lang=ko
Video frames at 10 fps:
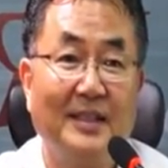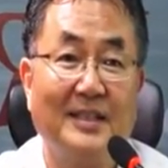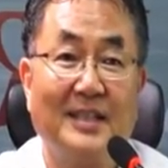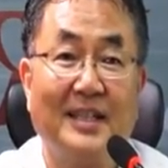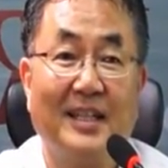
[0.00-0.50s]

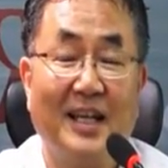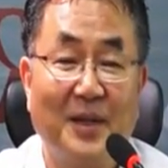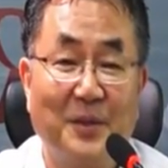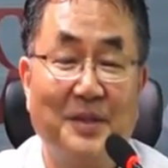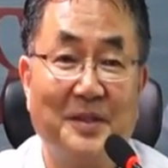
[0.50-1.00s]
이제
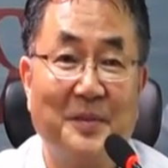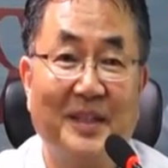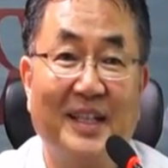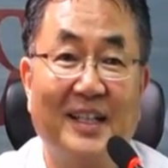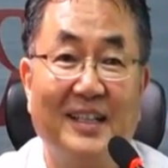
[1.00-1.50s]
하고
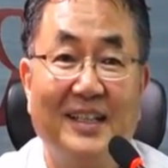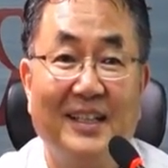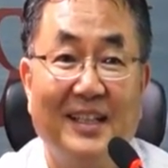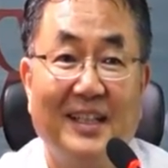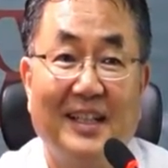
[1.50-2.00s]
있습니다.
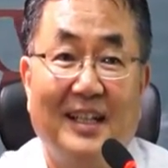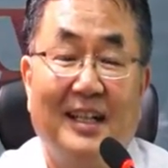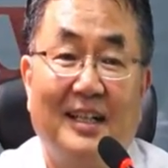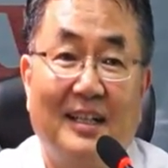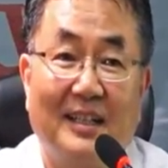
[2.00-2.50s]

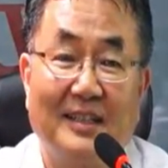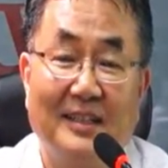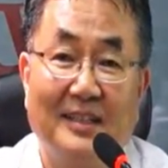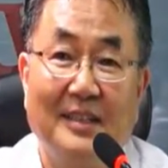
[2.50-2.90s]
아, 그